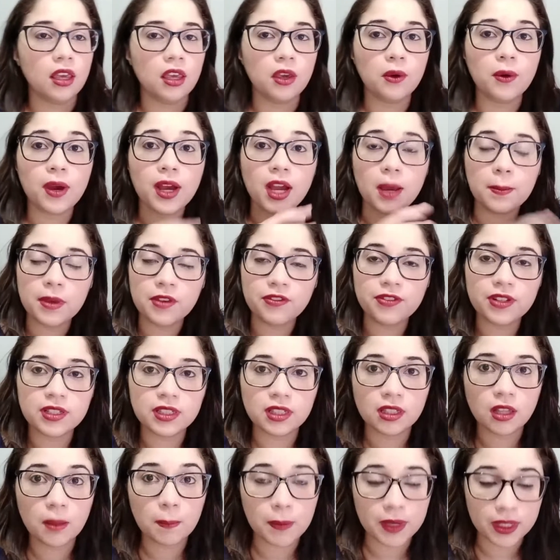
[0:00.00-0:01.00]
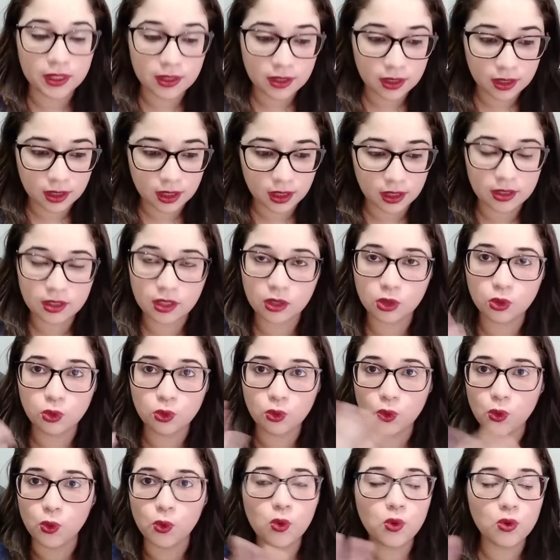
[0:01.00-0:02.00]
eu acabei fazendo a pesquisa no
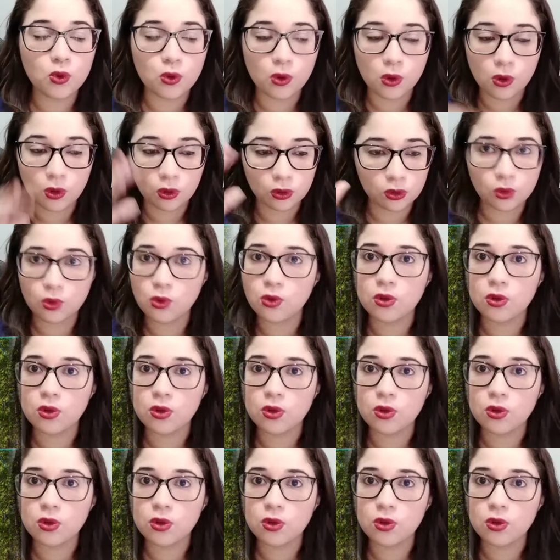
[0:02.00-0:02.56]
Google, no